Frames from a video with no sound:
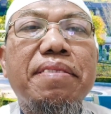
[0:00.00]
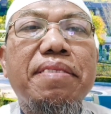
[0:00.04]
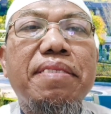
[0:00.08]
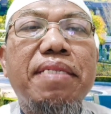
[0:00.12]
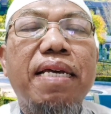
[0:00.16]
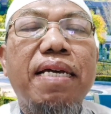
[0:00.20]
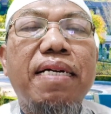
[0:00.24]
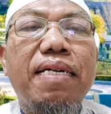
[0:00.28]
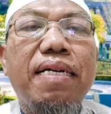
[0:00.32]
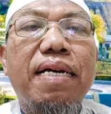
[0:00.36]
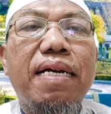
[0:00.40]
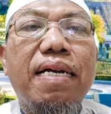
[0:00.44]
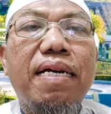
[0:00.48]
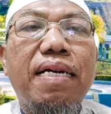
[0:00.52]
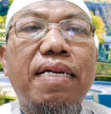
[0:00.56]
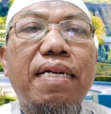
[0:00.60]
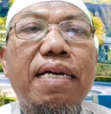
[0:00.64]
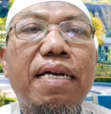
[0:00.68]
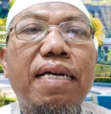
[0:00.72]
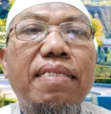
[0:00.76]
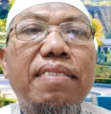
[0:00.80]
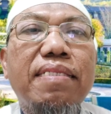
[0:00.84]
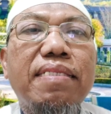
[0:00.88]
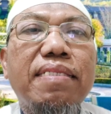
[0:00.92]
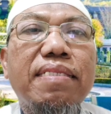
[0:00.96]
yang
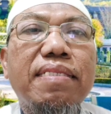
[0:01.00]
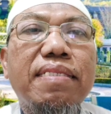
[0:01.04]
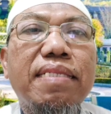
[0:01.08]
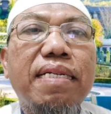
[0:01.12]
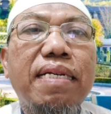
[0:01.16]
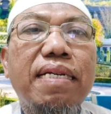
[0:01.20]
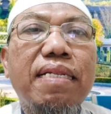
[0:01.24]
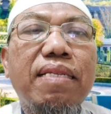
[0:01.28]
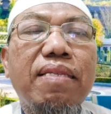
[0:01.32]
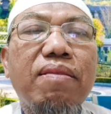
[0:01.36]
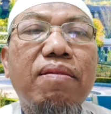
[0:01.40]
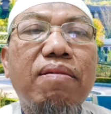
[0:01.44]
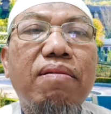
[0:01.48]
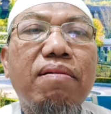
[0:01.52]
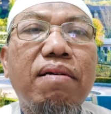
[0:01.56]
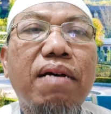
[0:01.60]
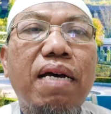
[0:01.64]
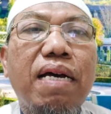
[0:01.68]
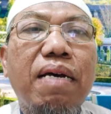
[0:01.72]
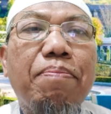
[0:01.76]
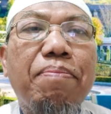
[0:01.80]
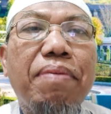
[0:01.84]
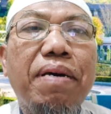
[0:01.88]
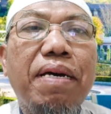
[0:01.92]
akan dihitung